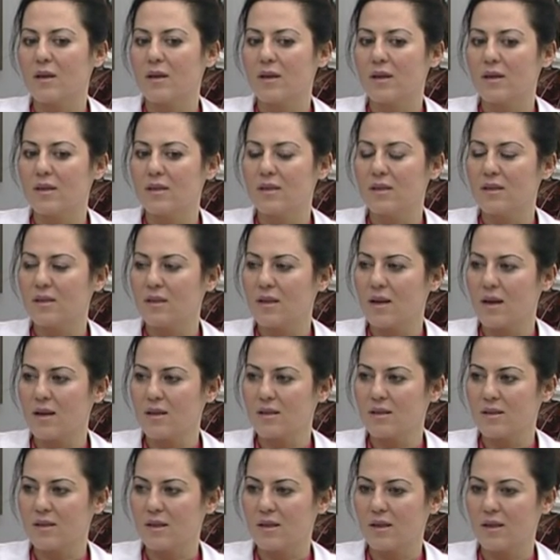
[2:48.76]

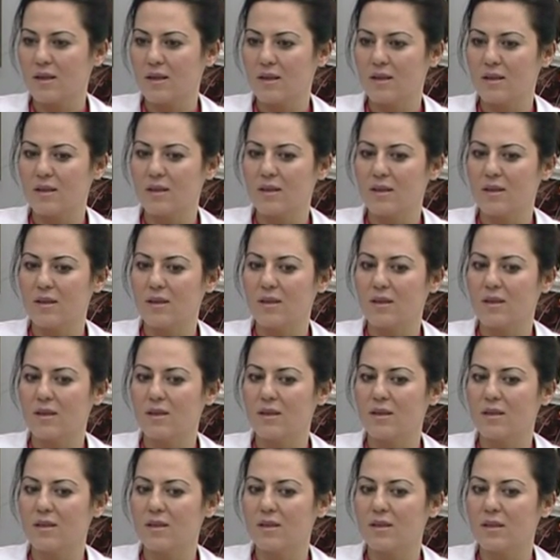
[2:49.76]
kadınlar e,
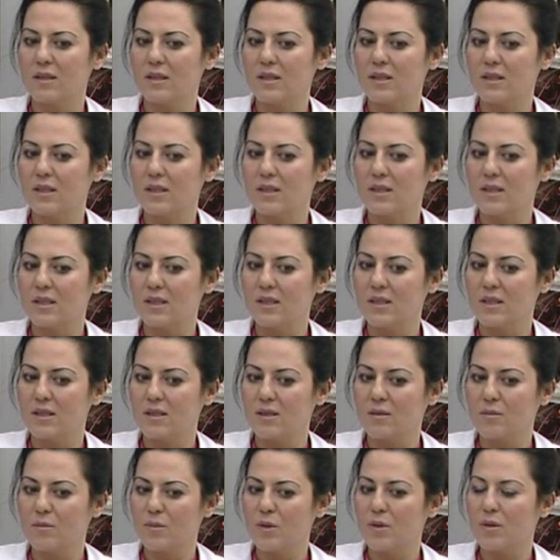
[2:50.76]

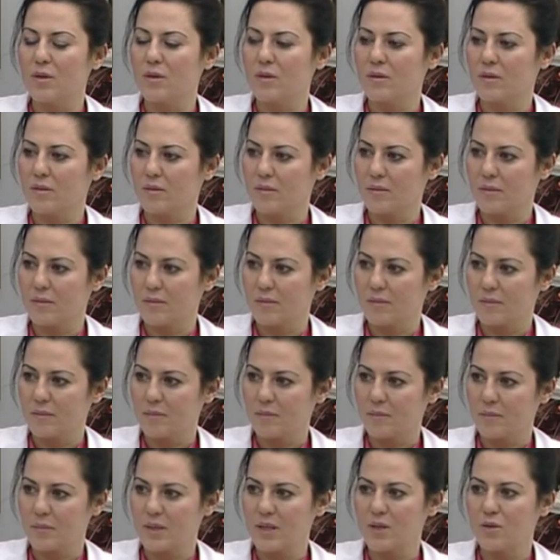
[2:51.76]
20
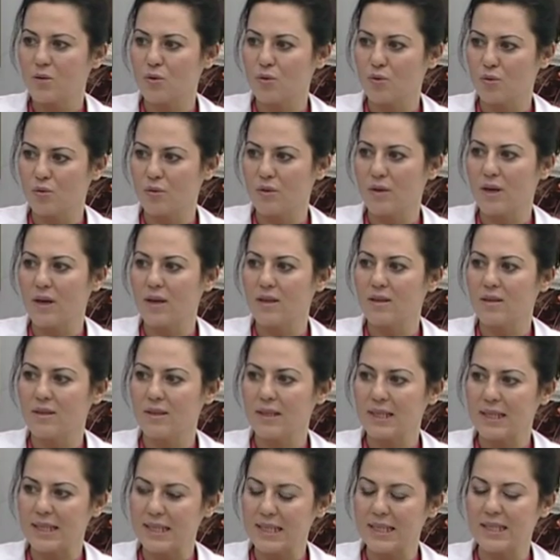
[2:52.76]
bir günden
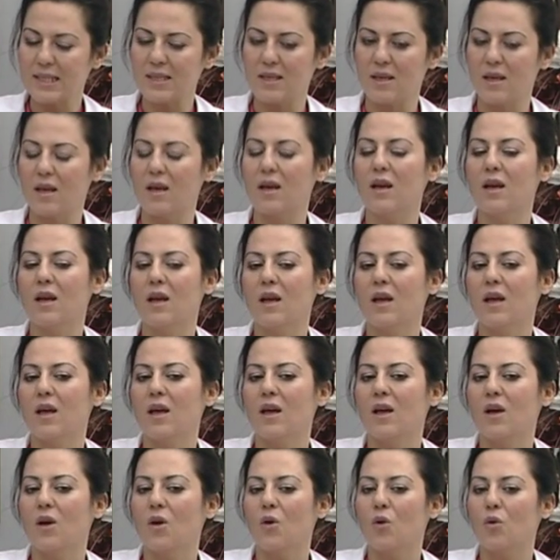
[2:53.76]
kısa,
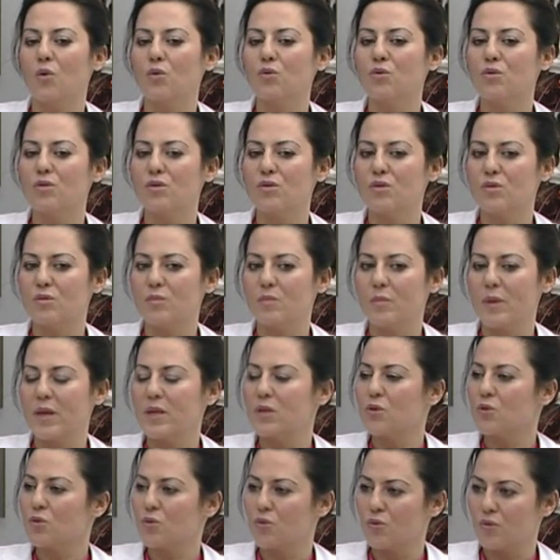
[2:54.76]

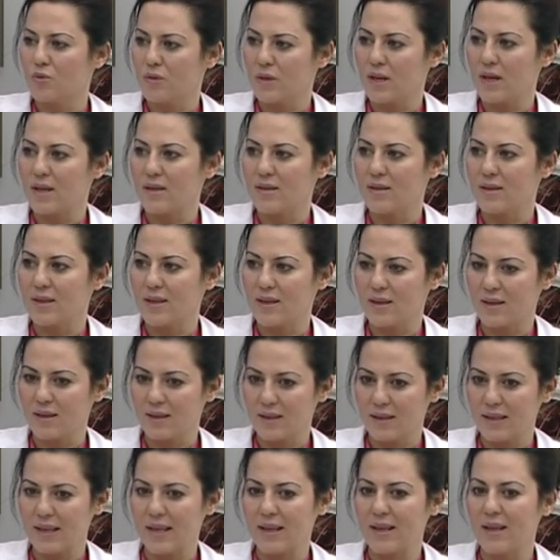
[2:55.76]
35 günden de
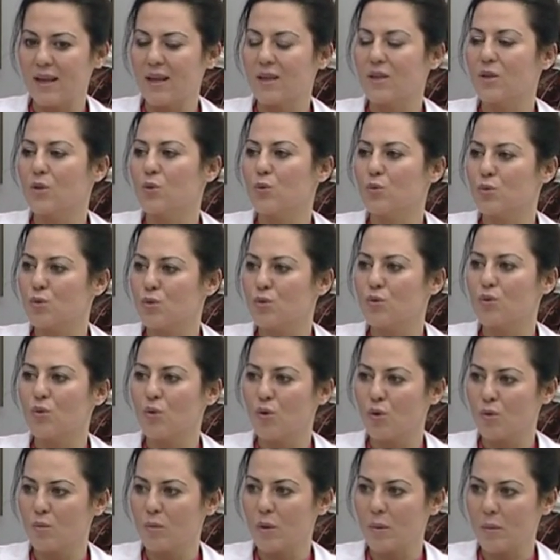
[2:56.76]
genelde uzun
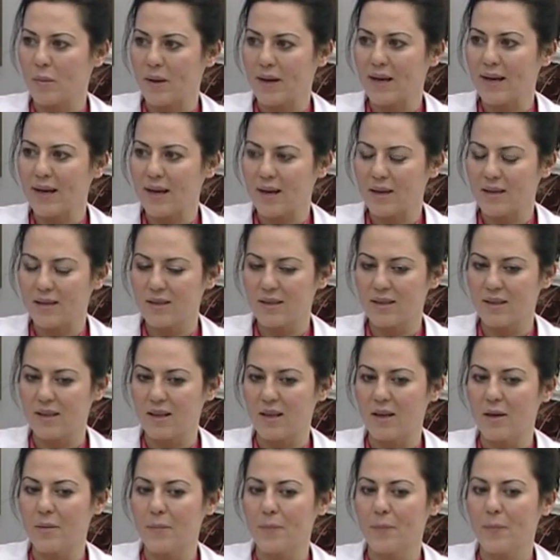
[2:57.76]
olmamak
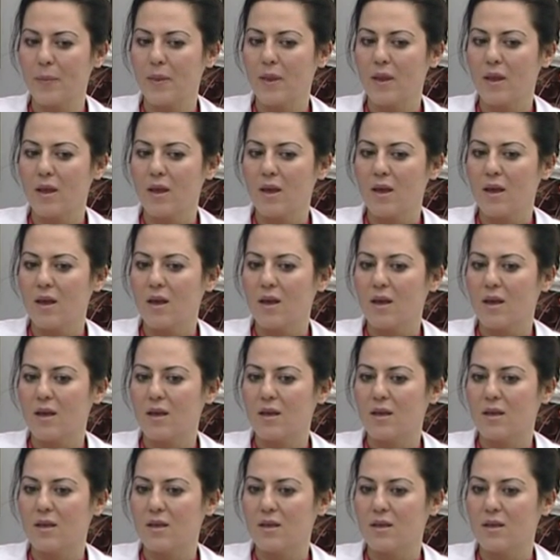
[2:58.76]
kaydıyla e,